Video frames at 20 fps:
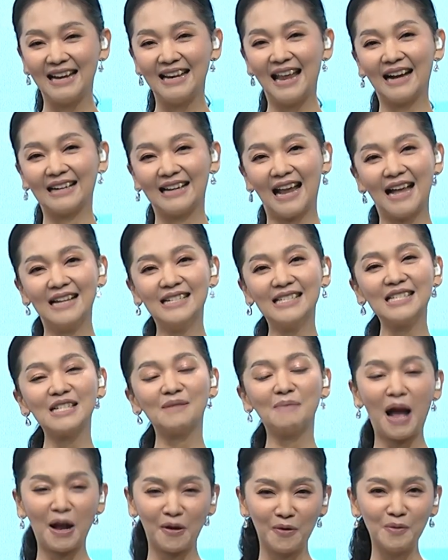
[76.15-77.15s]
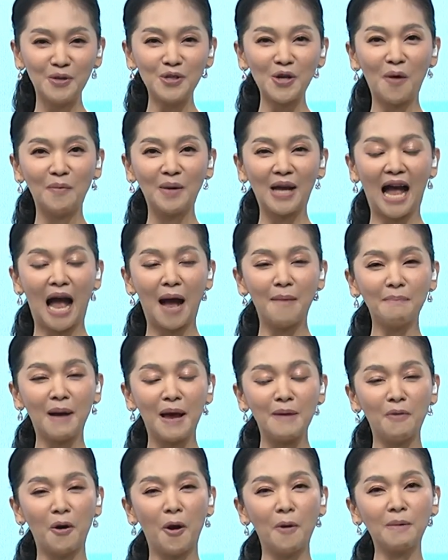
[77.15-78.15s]
ดังนั้นจึงจะพาคุณผู้ชมนะคะ ไป
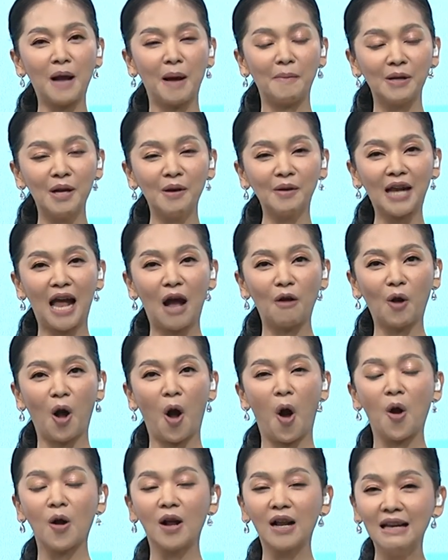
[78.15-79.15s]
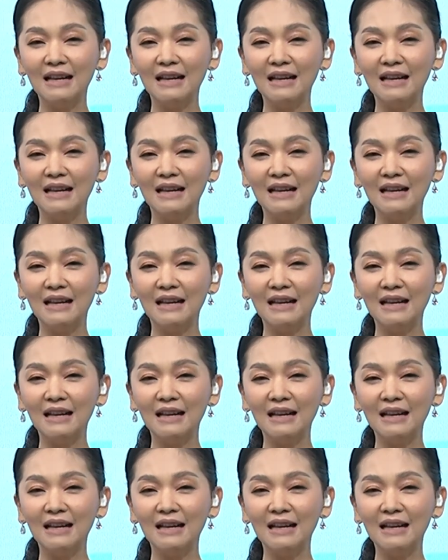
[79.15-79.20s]
พบกับเรื่องราวของ